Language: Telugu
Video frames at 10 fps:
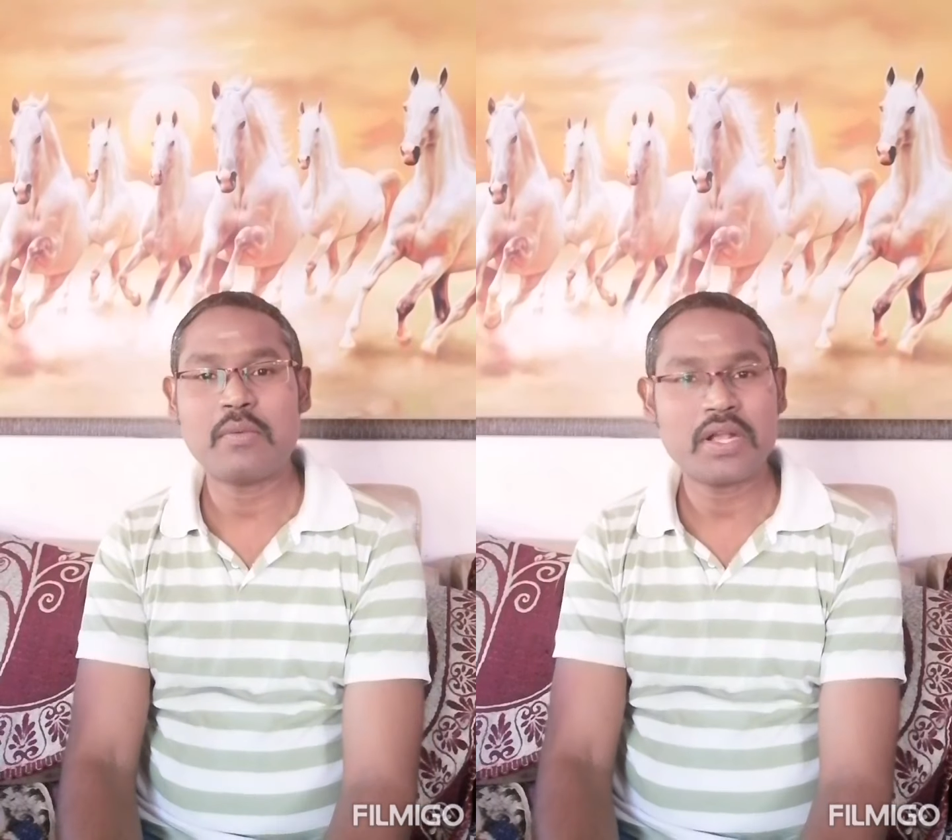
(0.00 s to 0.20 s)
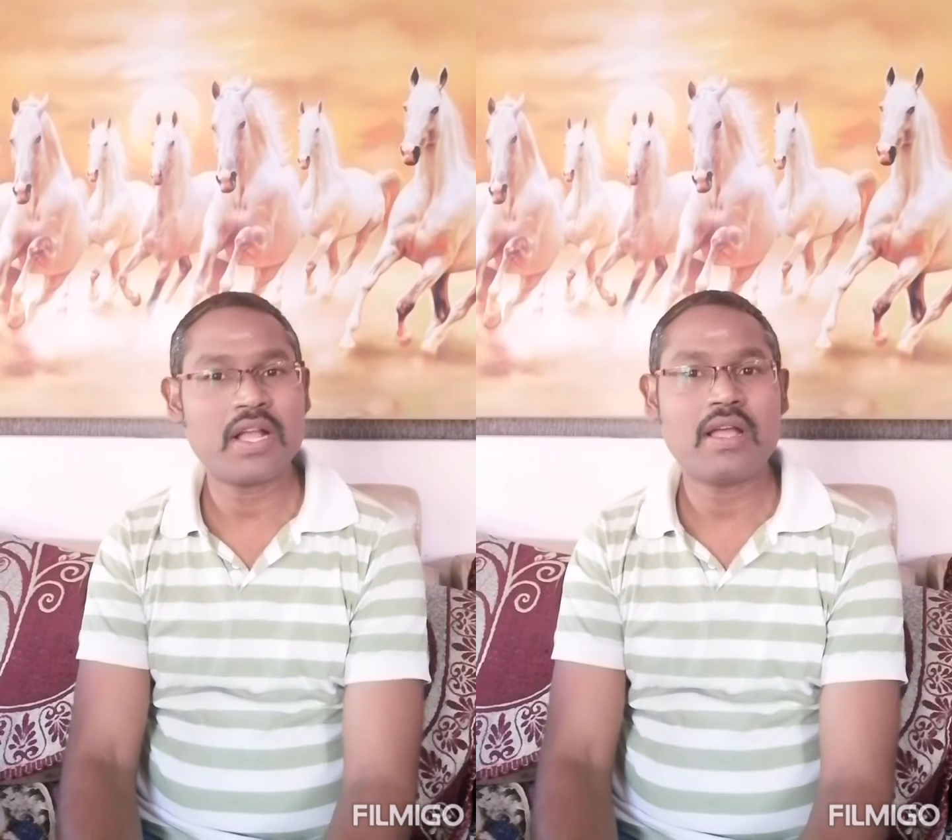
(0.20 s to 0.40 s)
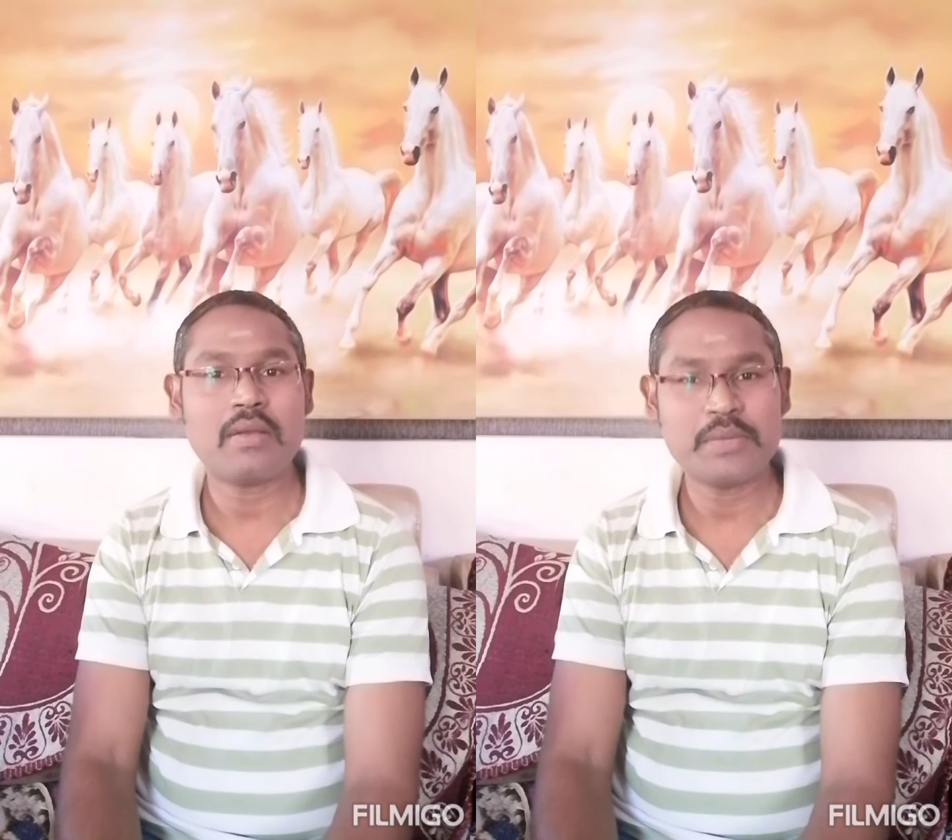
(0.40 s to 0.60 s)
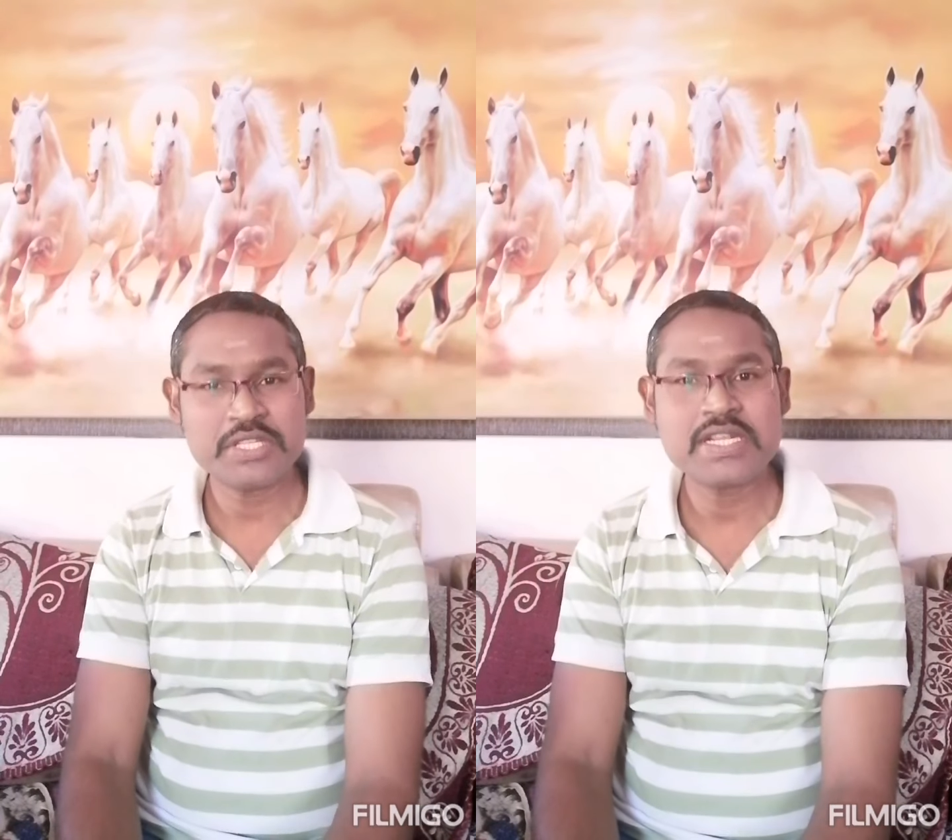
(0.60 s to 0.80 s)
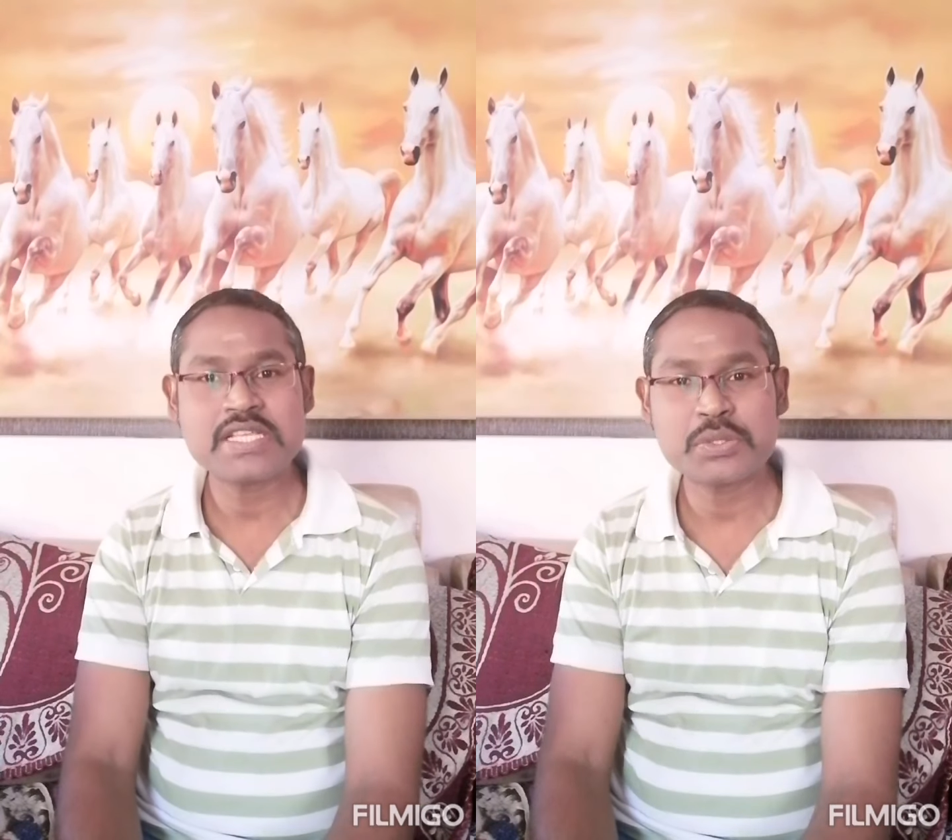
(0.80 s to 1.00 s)
ఒక
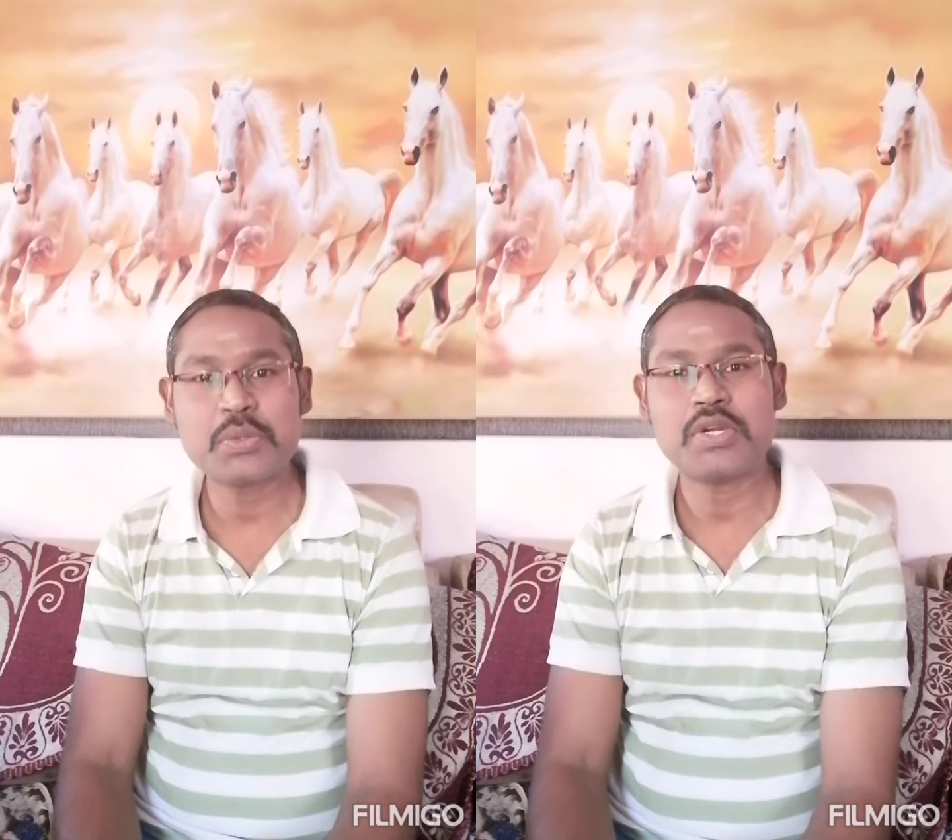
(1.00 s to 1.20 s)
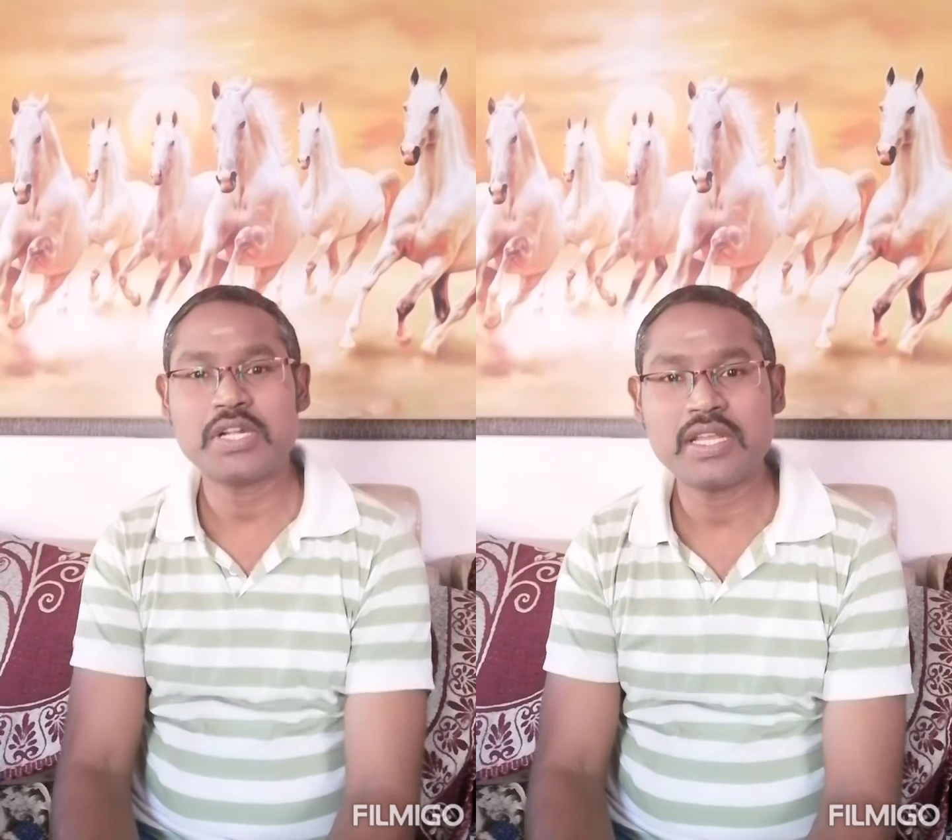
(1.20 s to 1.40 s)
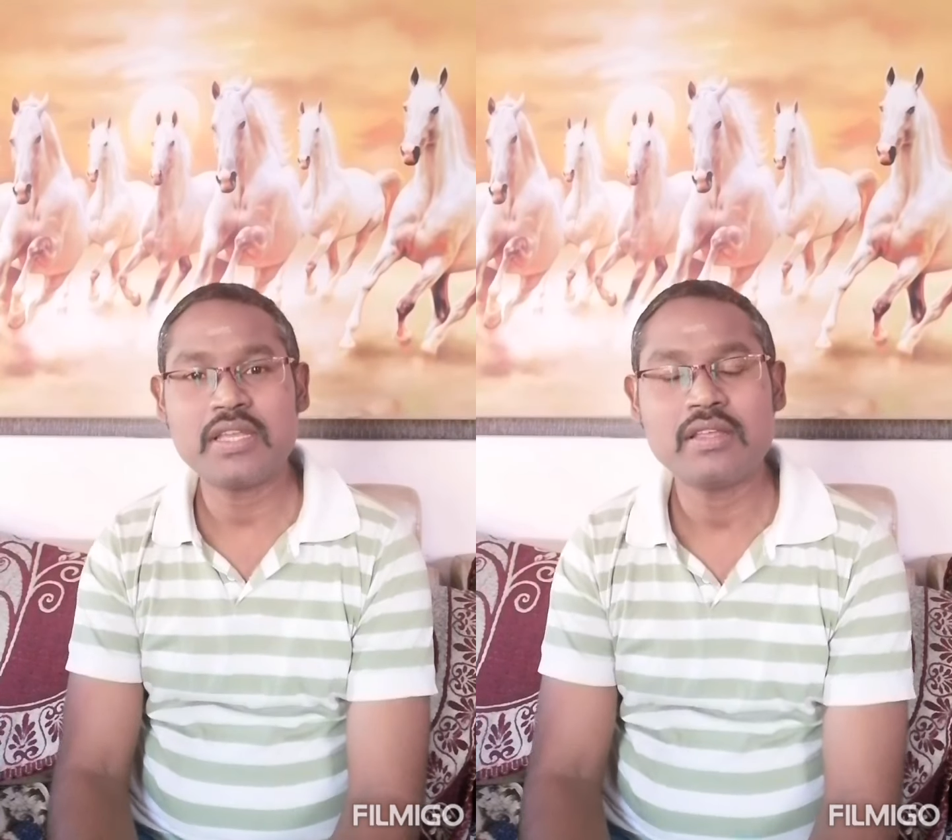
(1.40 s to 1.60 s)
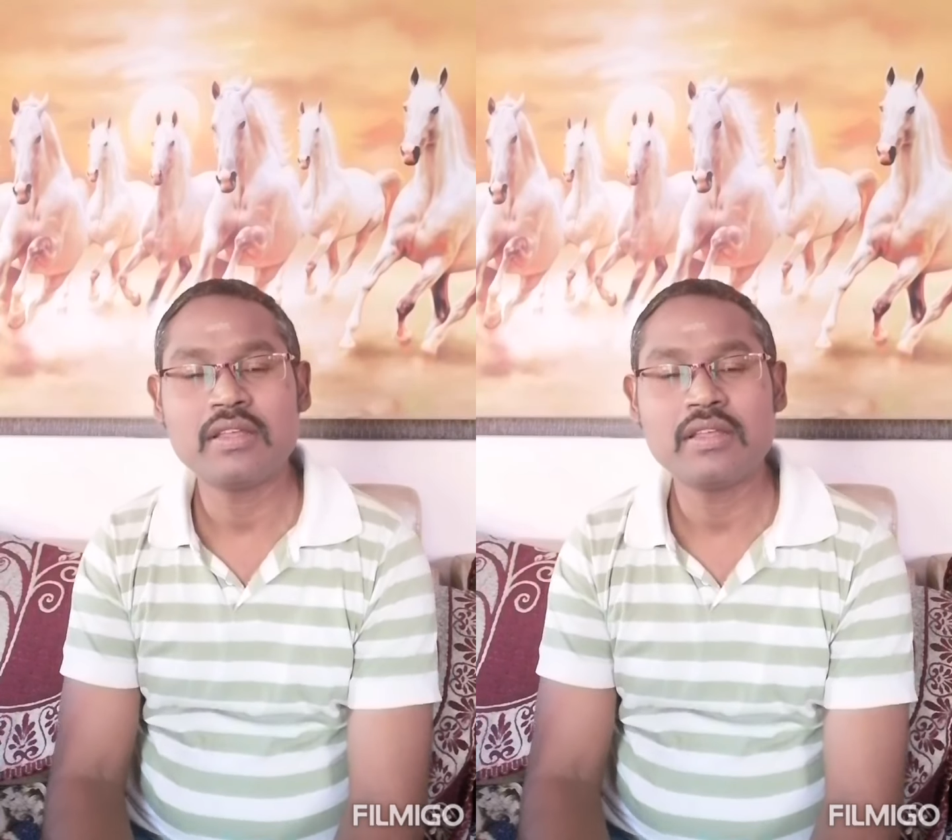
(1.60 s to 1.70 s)
బిజినెస్ గురించి